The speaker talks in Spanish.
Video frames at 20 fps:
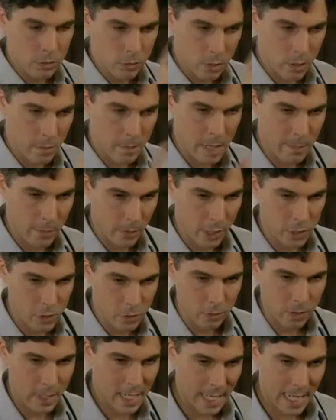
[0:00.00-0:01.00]
mal porque yo
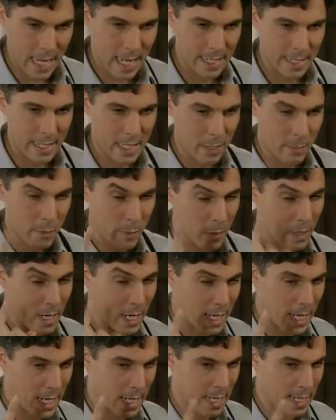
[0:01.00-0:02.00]
estoy acá y nadie me vio la
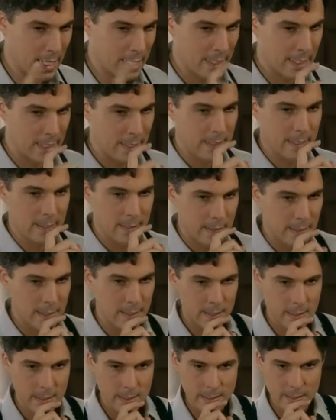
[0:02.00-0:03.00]
cara.
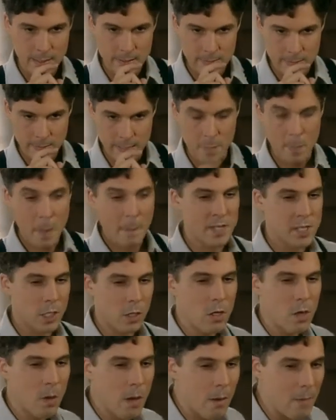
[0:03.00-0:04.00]
Y además Pacheco
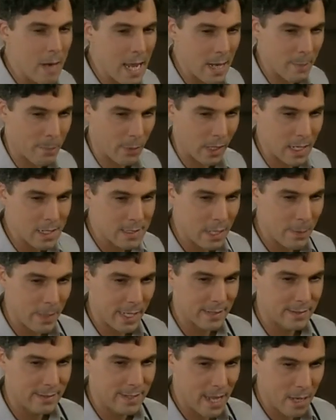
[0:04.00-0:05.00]
no va a hablar, porque él sabe
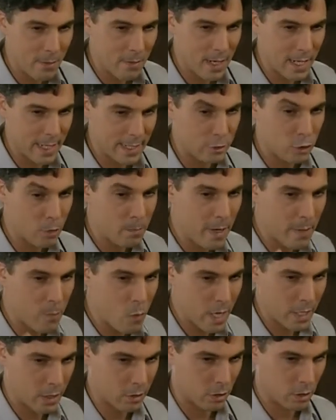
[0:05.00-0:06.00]
que si habla es hombre
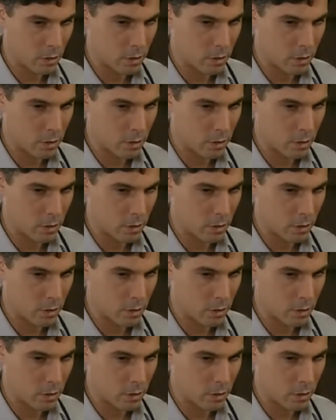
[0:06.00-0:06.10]
muerto.